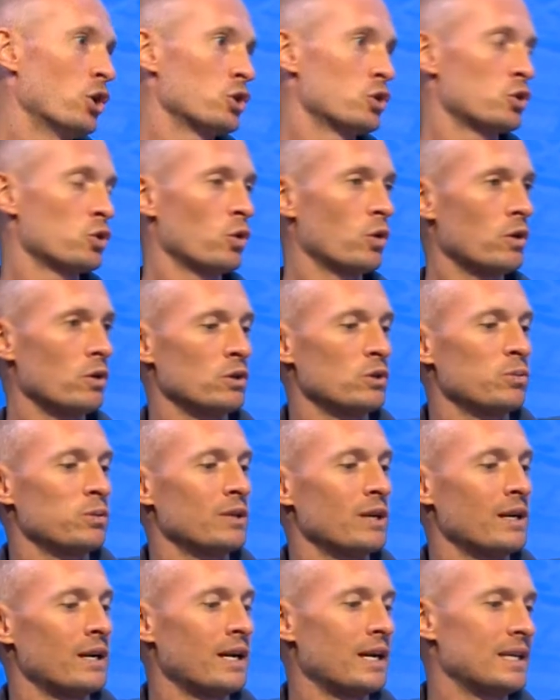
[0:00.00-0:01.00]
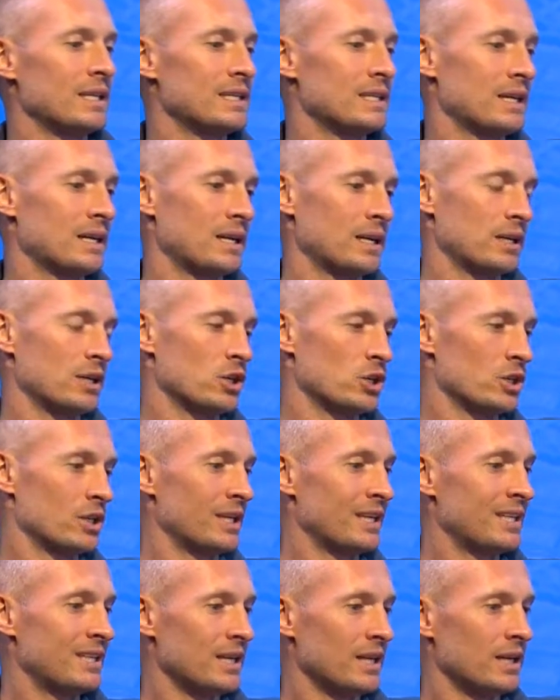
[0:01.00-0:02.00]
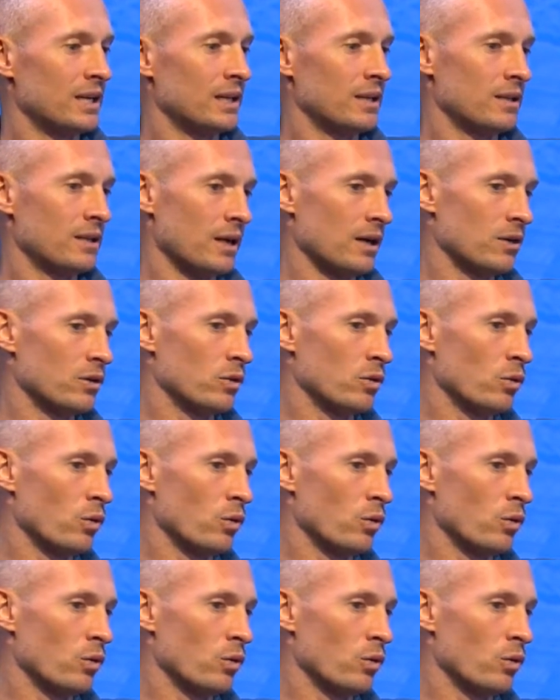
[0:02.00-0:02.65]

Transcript: Джокович старается, конечно, и так, и так,